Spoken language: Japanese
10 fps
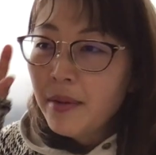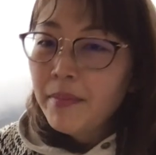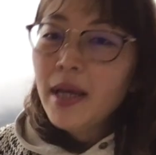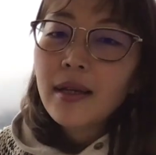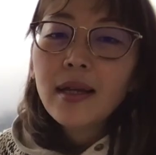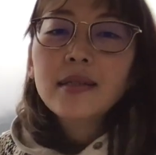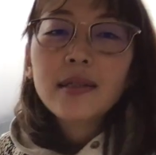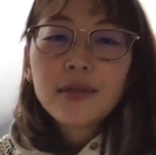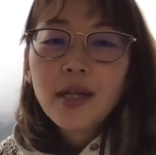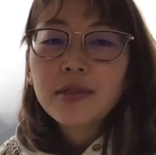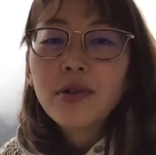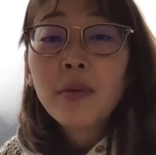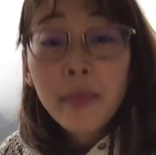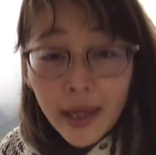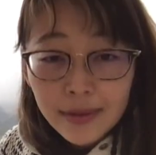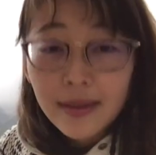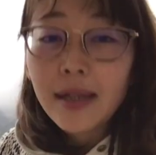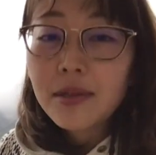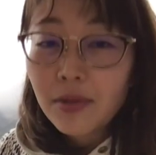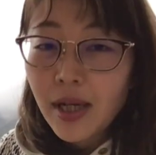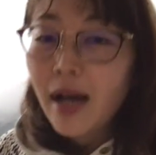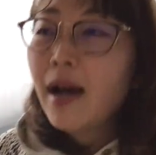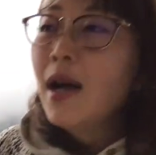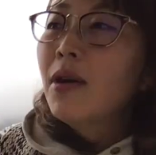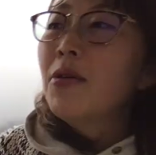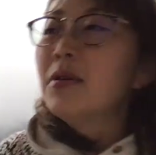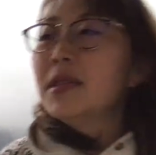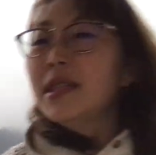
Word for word: 明言してくれるのを待ったりとかこっ